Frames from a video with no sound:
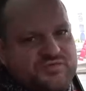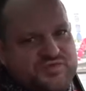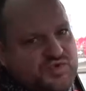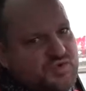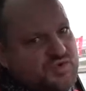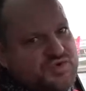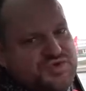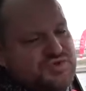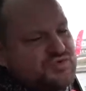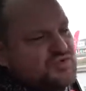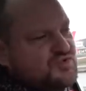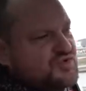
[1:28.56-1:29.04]
все
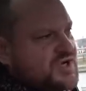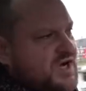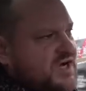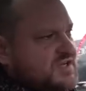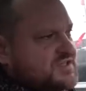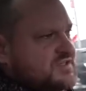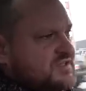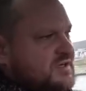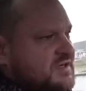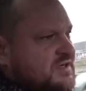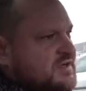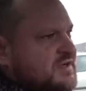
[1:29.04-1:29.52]
очень
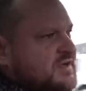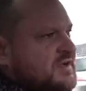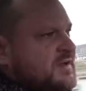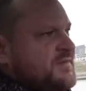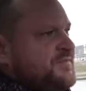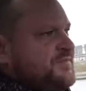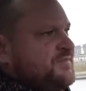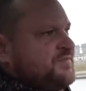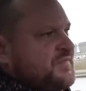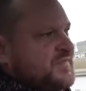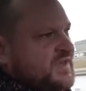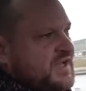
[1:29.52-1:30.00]
ужасно.
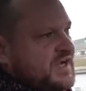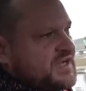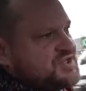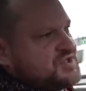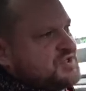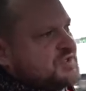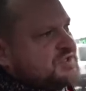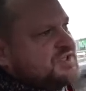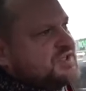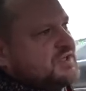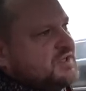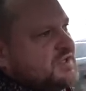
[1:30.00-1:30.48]

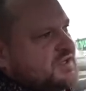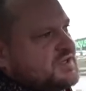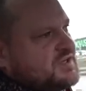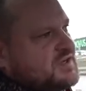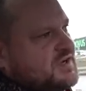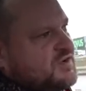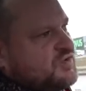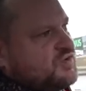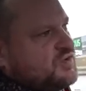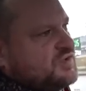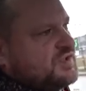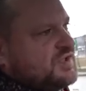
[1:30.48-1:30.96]
Начал делать
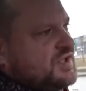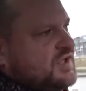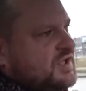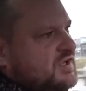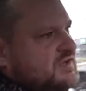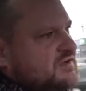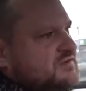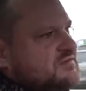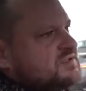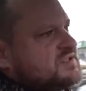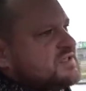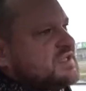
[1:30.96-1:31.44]

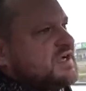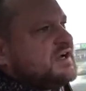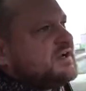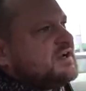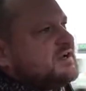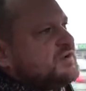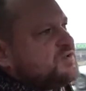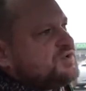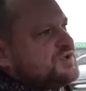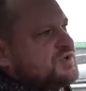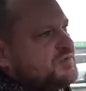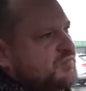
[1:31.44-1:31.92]
короткие,
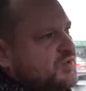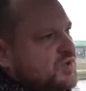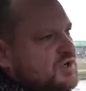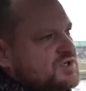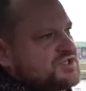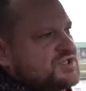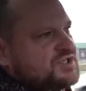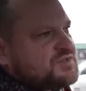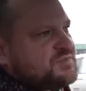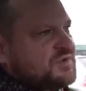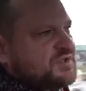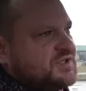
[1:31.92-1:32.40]
стали люди
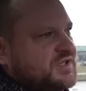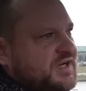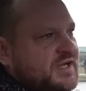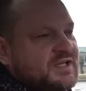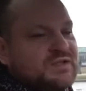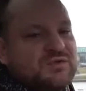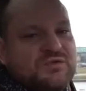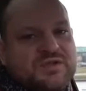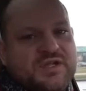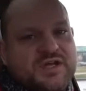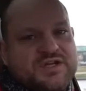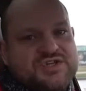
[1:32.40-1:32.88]
больше
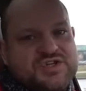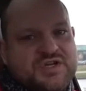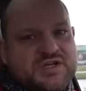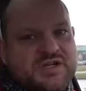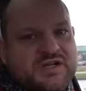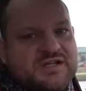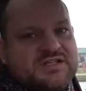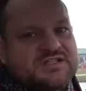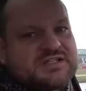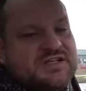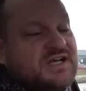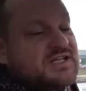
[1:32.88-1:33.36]
смотреть, но начали
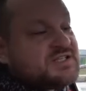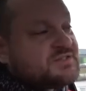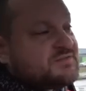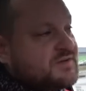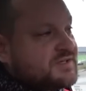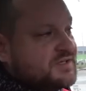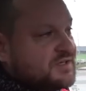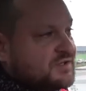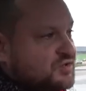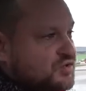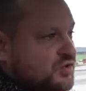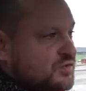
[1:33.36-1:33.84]

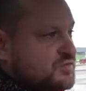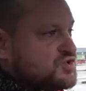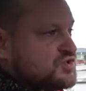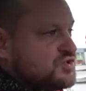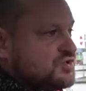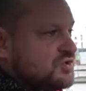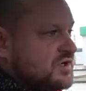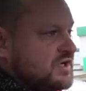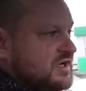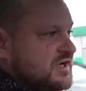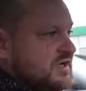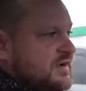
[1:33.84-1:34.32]
рассказывать о том,
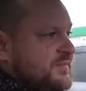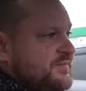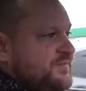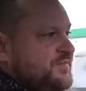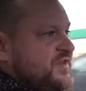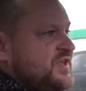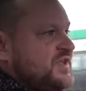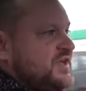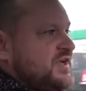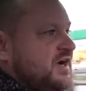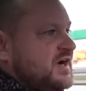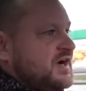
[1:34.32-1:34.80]
что
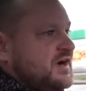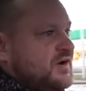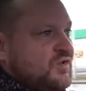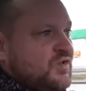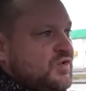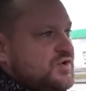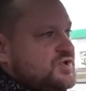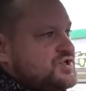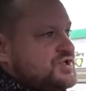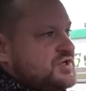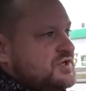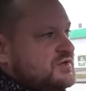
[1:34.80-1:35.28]
я
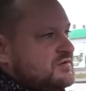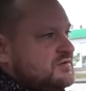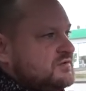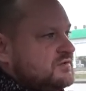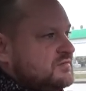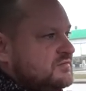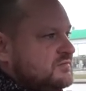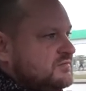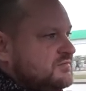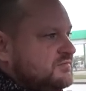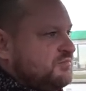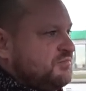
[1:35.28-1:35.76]

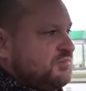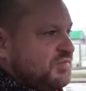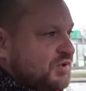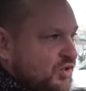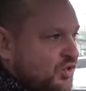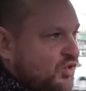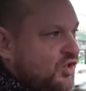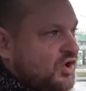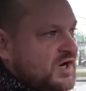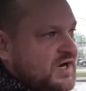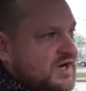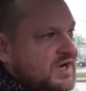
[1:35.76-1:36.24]
очень
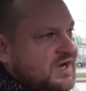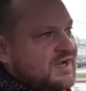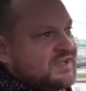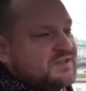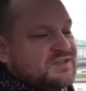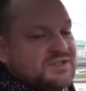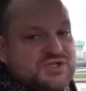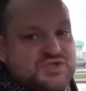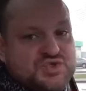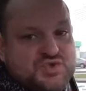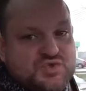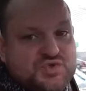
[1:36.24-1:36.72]
плохо
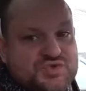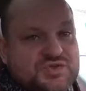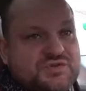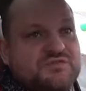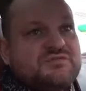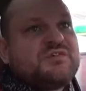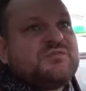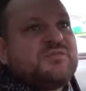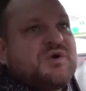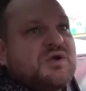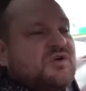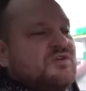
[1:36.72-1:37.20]
отношусь к
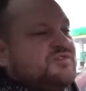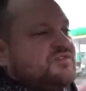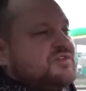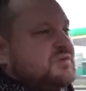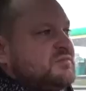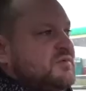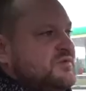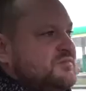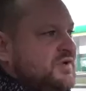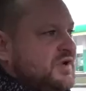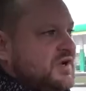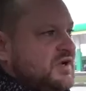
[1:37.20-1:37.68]
выбору
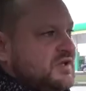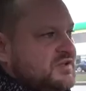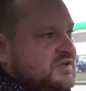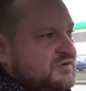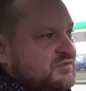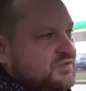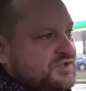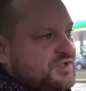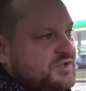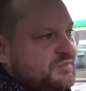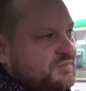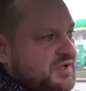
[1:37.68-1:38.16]
автомобилей. Так
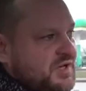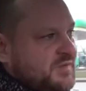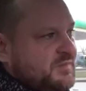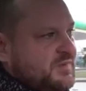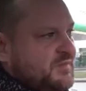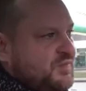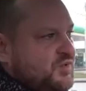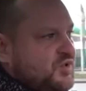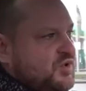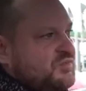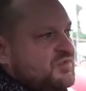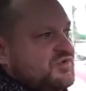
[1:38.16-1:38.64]
вот теперь
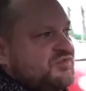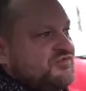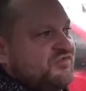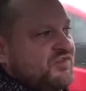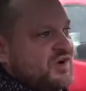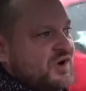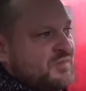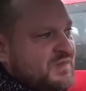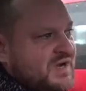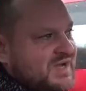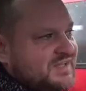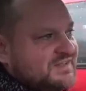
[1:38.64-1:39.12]
попробуем
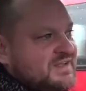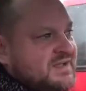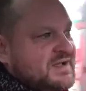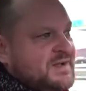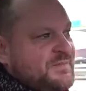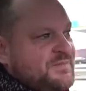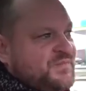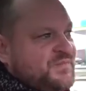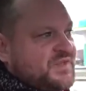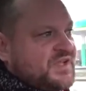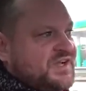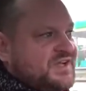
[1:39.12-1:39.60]
формат,
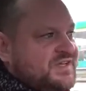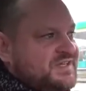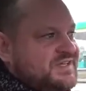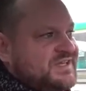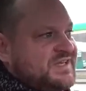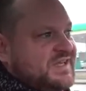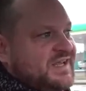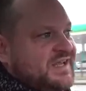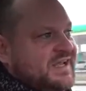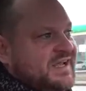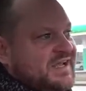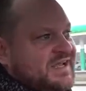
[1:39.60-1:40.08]

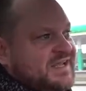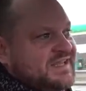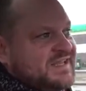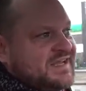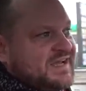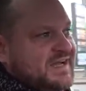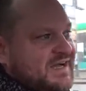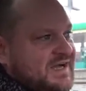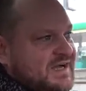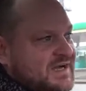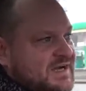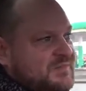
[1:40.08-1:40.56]
где
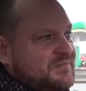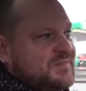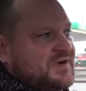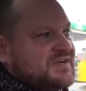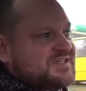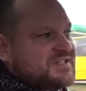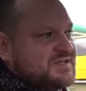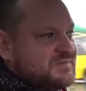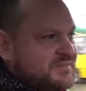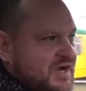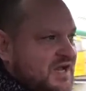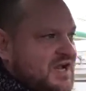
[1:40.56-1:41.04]
я
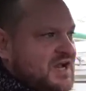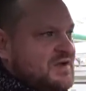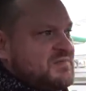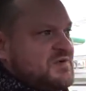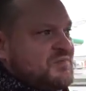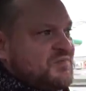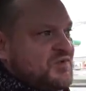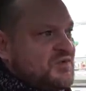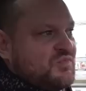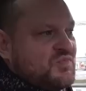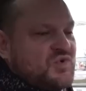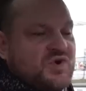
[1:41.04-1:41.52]
максимально
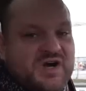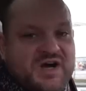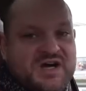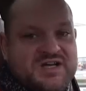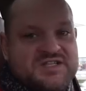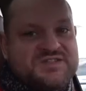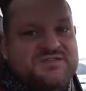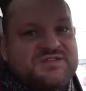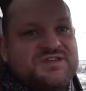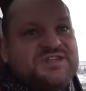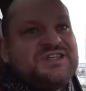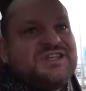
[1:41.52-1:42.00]
попробую
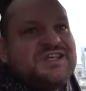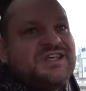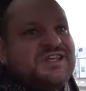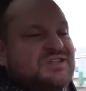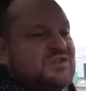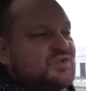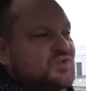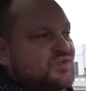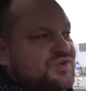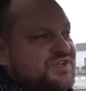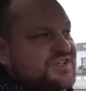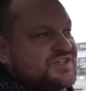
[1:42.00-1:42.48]
осветить,
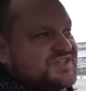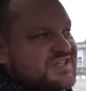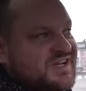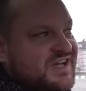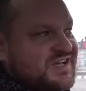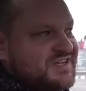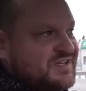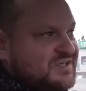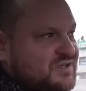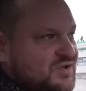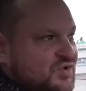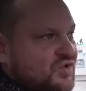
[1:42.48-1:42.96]
ну не за
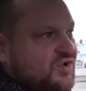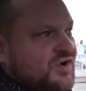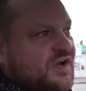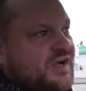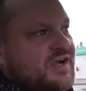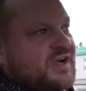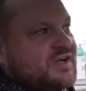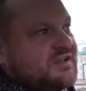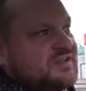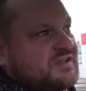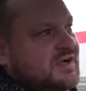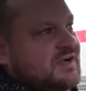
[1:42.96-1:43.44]
один
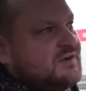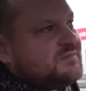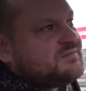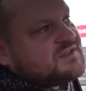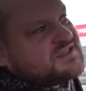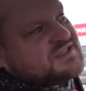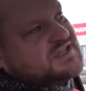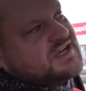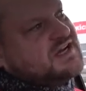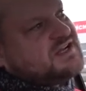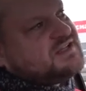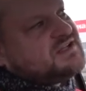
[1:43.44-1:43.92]
ролик, а там
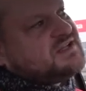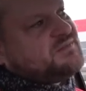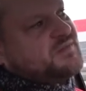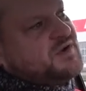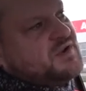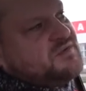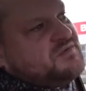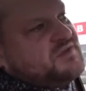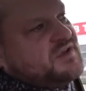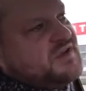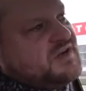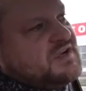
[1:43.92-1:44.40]
за,
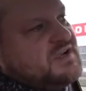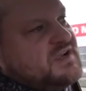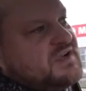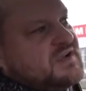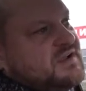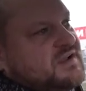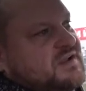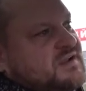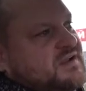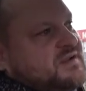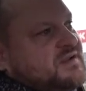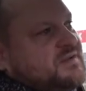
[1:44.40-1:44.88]
например,
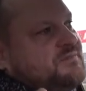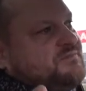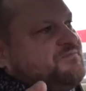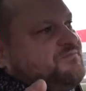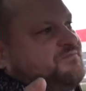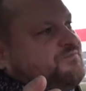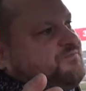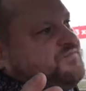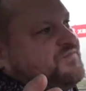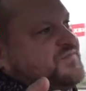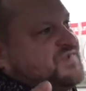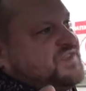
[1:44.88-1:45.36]

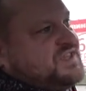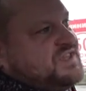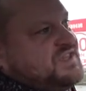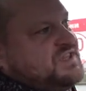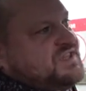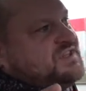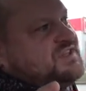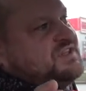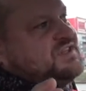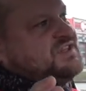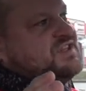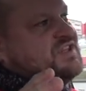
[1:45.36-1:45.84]

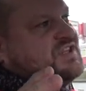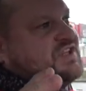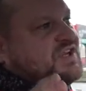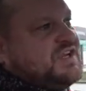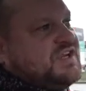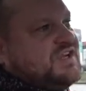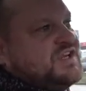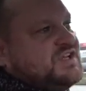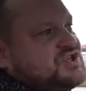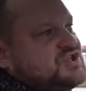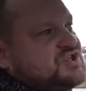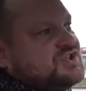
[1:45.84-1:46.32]

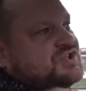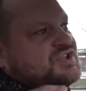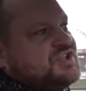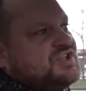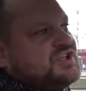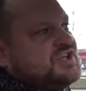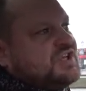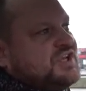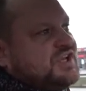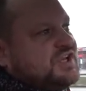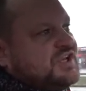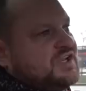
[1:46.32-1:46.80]

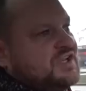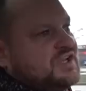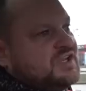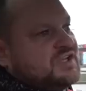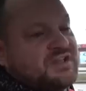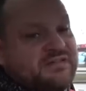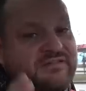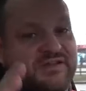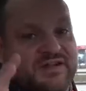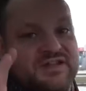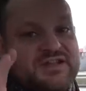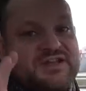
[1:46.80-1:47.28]
3-4,
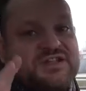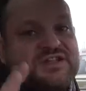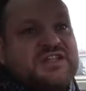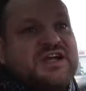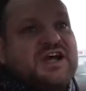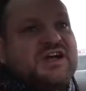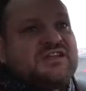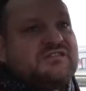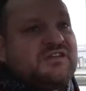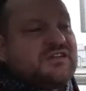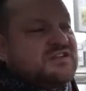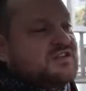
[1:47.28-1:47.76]
наверное, не
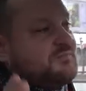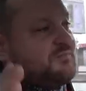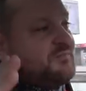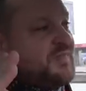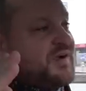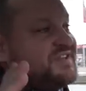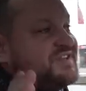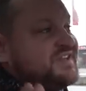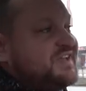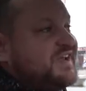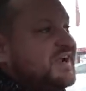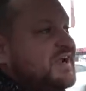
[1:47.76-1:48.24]
так. Наверное,
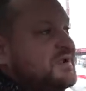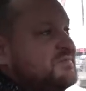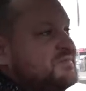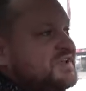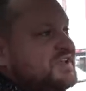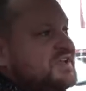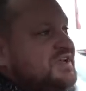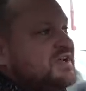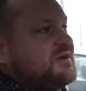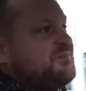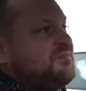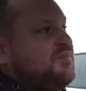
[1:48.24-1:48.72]
поделим
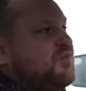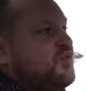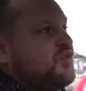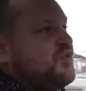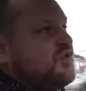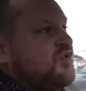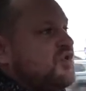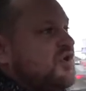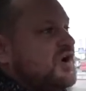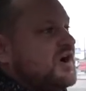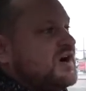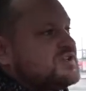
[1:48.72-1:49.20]
их
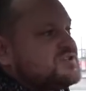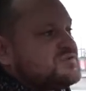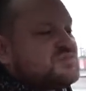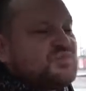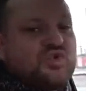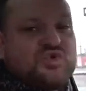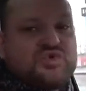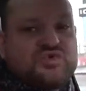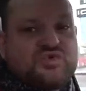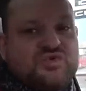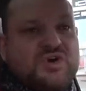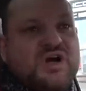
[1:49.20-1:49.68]
по
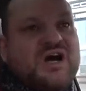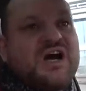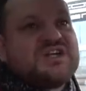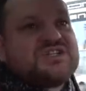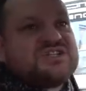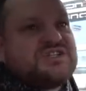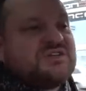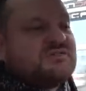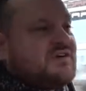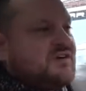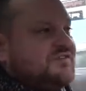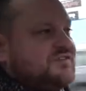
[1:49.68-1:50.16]
осмотру каждого